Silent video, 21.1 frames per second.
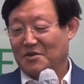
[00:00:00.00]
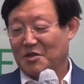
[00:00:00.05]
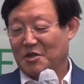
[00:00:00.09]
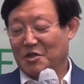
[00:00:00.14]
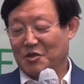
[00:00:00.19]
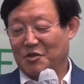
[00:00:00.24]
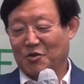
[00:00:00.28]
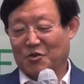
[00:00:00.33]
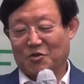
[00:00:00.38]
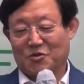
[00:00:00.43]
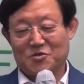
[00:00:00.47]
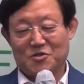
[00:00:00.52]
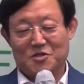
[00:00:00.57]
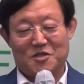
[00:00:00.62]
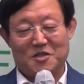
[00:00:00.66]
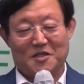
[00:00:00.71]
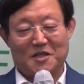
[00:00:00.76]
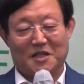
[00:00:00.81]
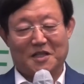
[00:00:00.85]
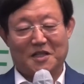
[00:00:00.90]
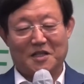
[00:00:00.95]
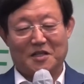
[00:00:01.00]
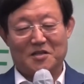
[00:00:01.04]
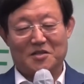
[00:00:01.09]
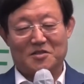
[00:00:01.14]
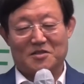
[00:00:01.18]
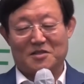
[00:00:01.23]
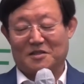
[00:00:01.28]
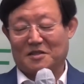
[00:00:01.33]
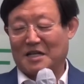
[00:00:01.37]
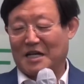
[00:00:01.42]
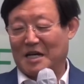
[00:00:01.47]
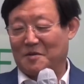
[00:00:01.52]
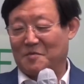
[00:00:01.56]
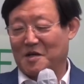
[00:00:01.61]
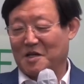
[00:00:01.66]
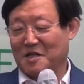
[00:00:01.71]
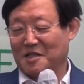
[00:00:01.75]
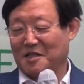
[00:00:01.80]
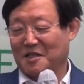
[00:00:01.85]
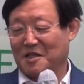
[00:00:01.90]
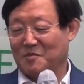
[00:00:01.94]
기도론 시내가에서
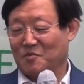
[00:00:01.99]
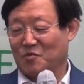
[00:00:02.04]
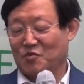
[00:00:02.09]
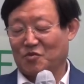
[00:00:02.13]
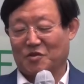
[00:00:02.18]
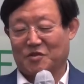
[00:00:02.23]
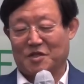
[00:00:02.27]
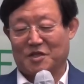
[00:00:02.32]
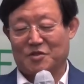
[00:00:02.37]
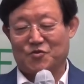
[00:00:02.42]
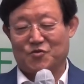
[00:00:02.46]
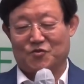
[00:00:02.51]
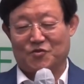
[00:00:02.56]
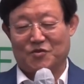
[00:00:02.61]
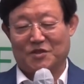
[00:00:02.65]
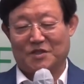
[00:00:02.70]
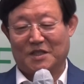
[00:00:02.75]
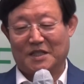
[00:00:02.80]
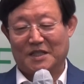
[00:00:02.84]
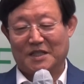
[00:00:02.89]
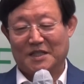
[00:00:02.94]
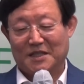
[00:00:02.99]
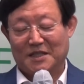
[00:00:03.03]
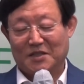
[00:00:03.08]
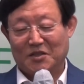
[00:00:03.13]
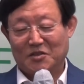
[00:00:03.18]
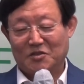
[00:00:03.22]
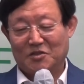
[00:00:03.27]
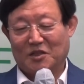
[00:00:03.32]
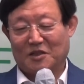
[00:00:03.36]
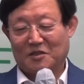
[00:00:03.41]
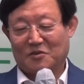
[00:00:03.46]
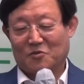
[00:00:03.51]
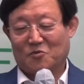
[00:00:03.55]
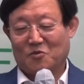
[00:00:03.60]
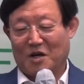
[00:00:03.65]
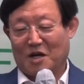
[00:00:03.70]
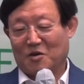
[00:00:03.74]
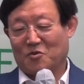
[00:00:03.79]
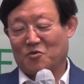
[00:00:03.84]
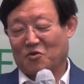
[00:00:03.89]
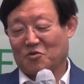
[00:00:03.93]
까마귀가 물어다 주는
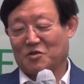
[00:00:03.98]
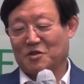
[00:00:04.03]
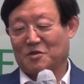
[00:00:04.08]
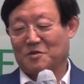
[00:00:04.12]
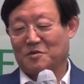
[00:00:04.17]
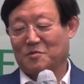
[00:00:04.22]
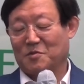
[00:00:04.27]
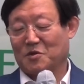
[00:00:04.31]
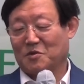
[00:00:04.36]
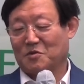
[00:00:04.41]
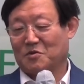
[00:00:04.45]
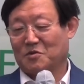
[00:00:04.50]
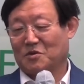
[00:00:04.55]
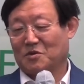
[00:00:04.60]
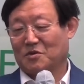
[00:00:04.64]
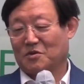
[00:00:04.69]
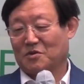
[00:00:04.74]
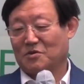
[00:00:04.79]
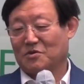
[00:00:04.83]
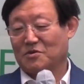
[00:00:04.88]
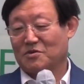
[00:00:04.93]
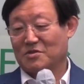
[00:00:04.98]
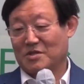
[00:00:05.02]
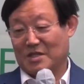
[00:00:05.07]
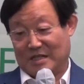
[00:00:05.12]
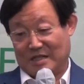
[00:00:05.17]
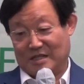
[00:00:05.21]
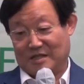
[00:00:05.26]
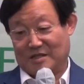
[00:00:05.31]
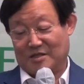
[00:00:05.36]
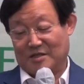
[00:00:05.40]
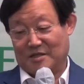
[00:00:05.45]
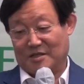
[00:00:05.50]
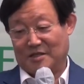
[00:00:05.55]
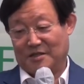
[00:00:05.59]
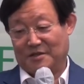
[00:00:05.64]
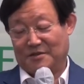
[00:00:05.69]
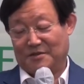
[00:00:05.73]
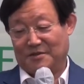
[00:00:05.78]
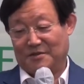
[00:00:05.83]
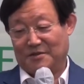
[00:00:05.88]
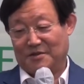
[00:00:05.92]
떡과 고기를 먹고
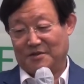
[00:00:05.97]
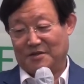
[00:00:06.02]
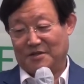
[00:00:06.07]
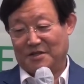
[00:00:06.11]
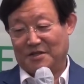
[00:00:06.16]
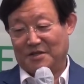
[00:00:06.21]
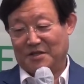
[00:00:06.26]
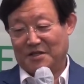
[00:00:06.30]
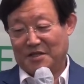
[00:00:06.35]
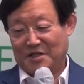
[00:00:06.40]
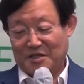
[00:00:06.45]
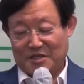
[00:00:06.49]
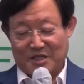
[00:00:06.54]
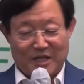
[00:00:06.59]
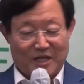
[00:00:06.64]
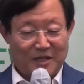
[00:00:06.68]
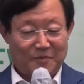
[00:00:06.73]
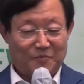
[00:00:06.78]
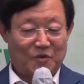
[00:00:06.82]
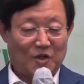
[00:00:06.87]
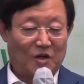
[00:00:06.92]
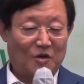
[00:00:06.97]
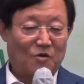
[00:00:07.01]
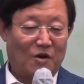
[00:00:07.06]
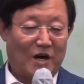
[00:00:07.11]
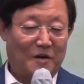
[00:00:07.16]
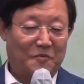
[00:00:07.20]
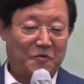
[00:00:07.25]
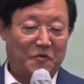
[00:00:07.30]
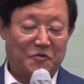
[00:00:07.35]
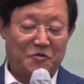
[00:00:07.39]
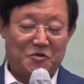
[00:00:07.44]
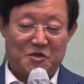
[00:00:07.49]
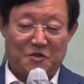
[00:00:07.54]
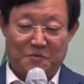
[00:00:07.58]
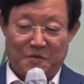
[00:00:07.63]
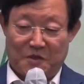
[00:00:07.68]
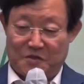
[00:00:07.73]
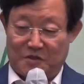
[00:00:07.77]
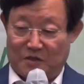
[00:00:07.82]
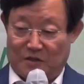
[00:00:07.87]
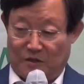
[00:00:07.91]
살았잖아요. 사렙다 과부
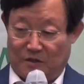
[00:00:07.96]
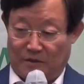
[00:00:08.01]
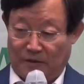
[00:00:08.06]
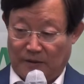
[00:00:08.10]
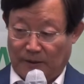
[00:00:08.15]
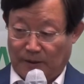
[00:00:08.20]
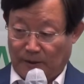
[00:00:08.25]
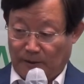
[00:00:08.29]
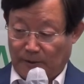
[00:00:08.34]
집에서